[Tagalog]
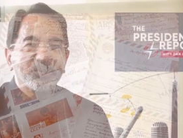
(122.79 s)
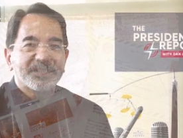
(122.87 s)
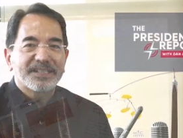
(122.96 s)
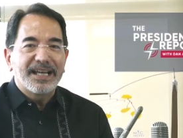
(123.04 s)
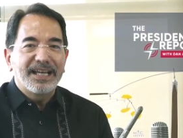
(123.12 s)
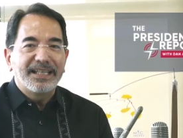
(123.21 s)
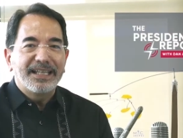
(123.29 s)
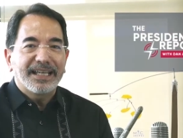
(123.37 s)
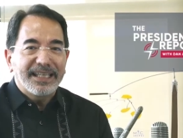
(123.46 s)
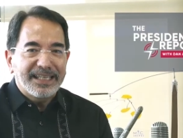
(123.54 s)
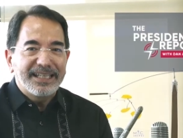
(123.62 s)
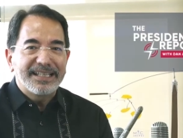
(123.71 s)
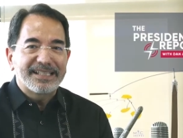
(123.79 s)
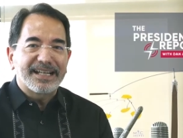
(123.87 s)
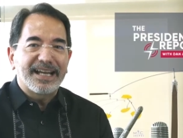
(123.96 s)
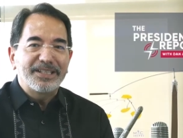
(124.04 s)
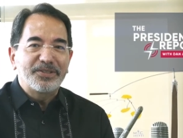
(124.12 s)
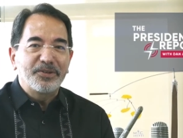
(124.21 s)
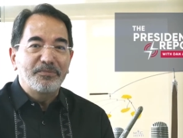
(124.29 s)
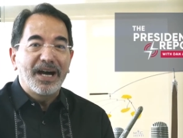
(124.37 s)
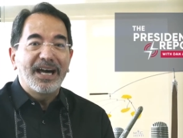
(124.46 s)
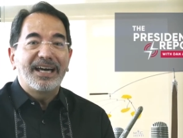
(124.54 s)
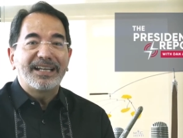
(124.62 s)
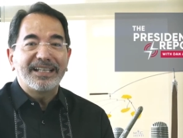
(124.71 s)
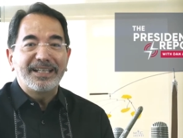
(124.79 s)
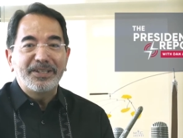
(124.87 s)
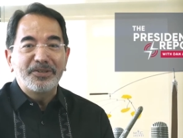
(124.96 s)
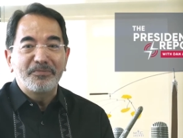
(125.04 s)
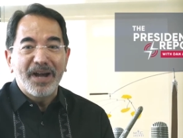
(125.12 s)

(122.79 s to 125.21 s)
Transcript: sa nakikinig sa radyo, maaari ninyong